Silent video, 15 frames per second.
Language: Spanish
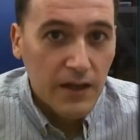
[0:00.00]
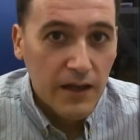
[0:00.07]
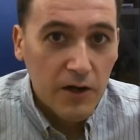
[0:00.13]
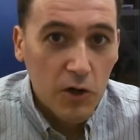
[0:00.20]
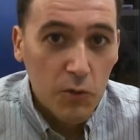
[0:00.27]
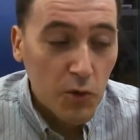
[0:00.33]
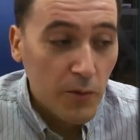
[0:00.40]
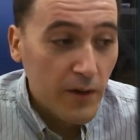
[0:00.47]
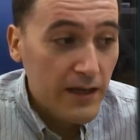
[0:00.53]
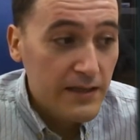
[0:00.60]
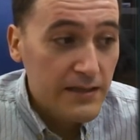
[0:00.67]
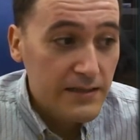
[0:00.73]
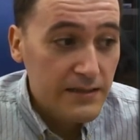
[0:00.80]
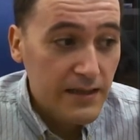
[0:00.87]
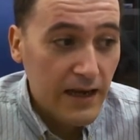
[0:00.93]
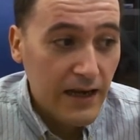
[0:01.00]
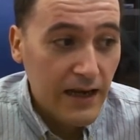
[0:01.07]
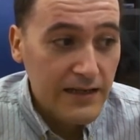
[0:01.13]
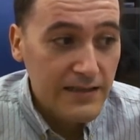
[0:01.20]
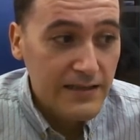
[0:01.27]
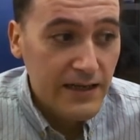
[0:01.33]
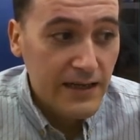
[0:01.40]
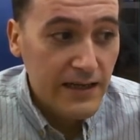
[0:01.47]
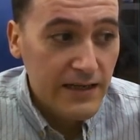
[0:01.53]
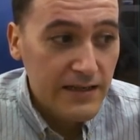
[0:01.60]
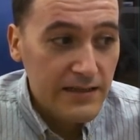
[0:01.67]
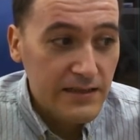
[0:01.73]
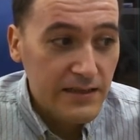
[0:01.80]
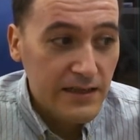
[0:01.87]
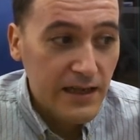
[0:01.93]
que como veis están las
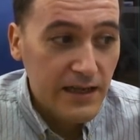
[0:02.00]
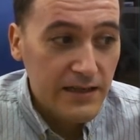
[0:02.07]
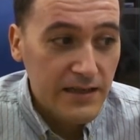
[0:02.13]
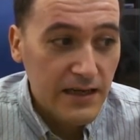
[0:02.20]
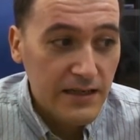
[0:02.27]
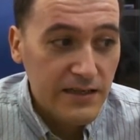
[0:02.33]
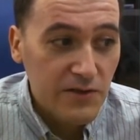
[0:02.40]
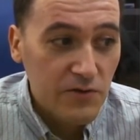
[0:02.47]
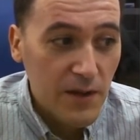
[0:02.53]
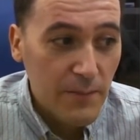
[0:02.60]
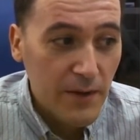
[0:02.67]
seis y hechas de una